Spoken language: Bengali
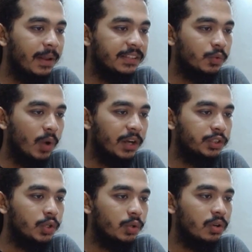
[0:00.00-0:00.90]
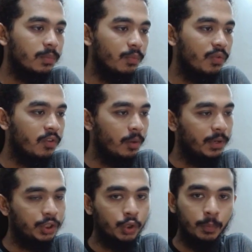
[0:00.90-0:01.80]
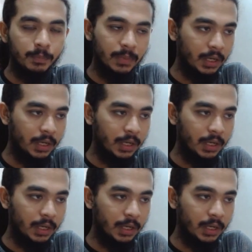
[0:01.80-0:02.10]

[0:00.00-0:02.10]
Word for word: প্লাস ওয়ান সংখ্যক মুভ হবে সব